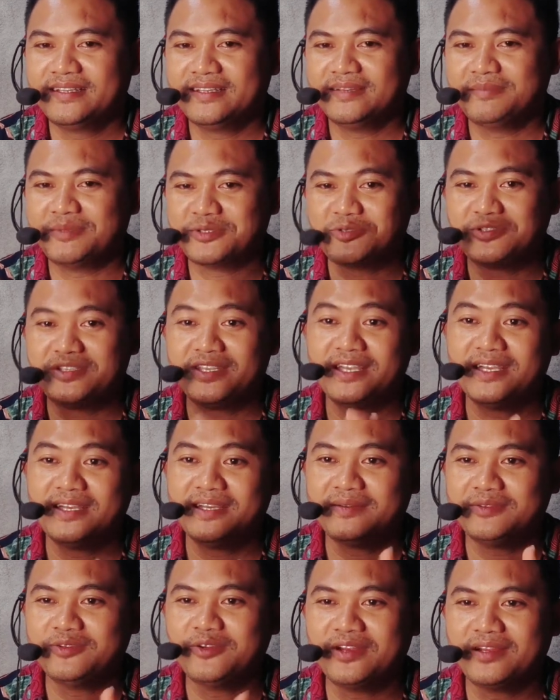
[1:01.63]
uh,
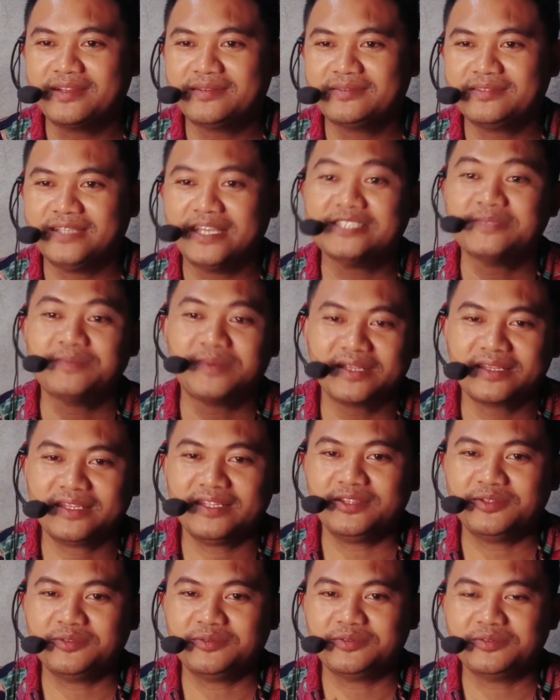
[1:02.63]
maksudnya orang ya
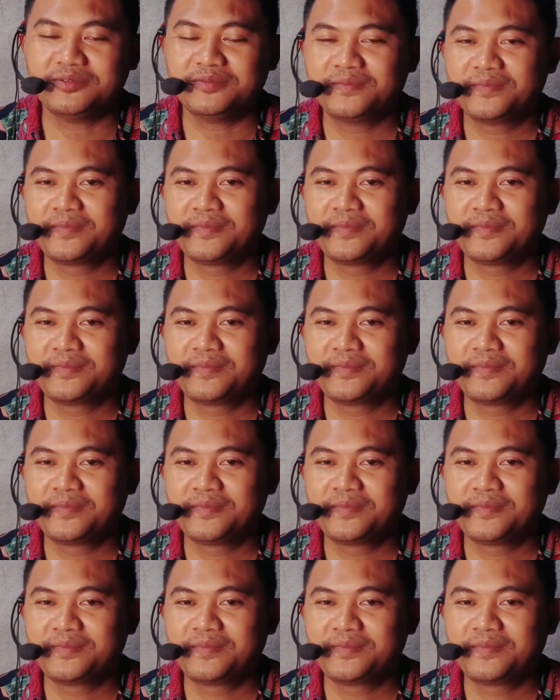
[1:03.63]
seperti itu